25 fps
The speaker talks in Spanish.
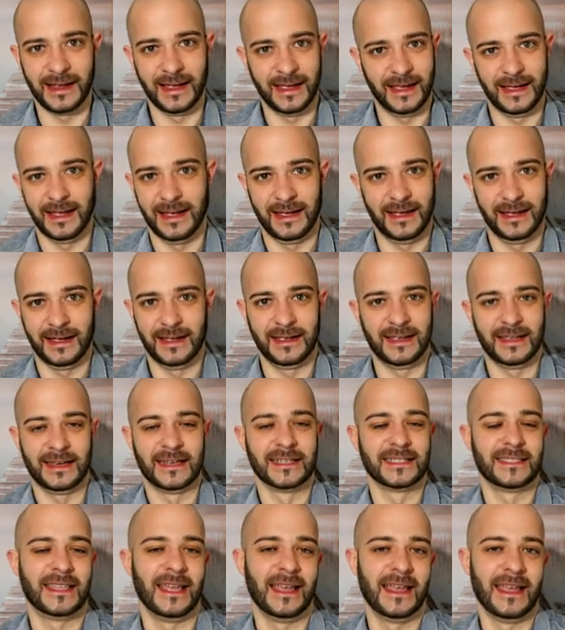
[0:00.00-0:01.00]
Eh,
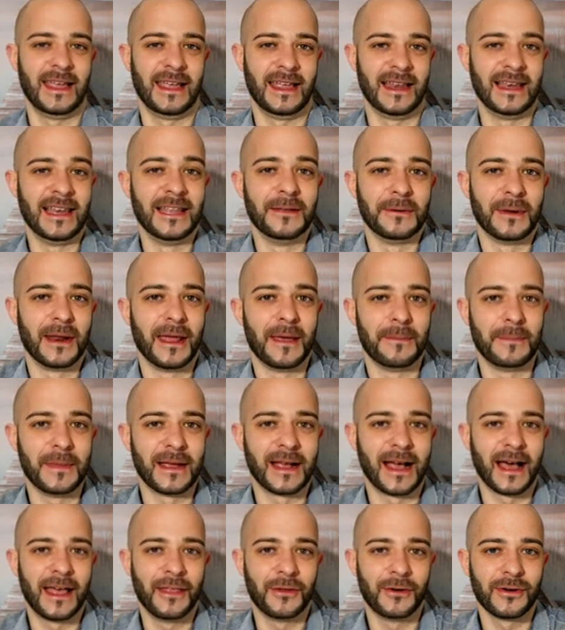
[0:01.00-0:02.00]
quien esté libre de
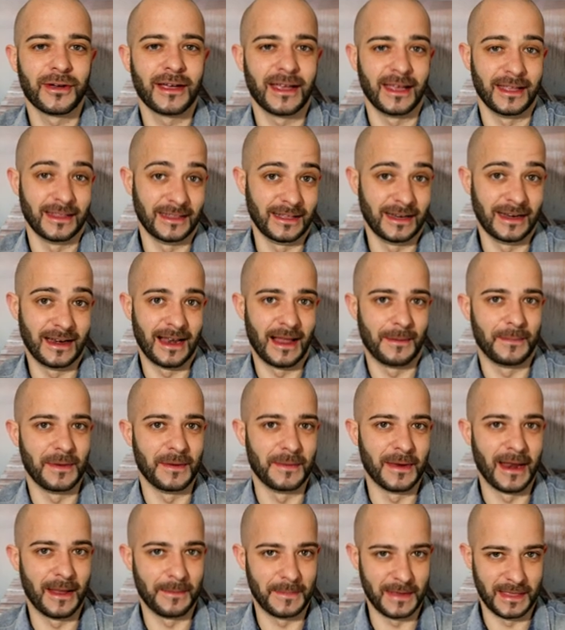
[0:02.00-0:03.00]
picado, que tire la
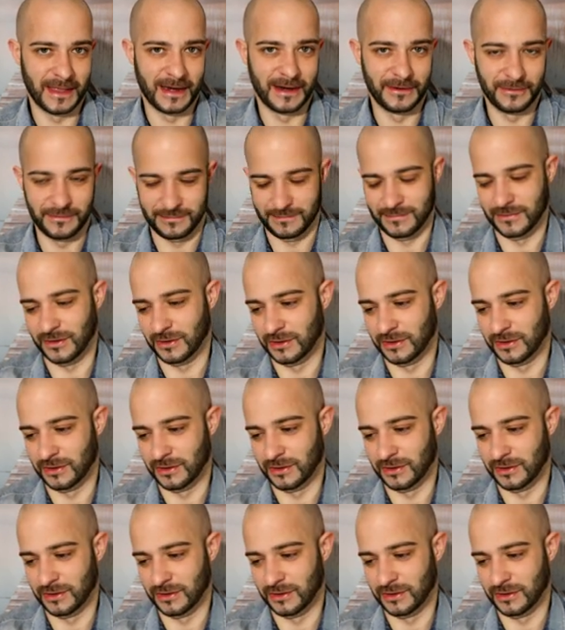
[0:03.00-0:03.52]
primera piedra, ¿no?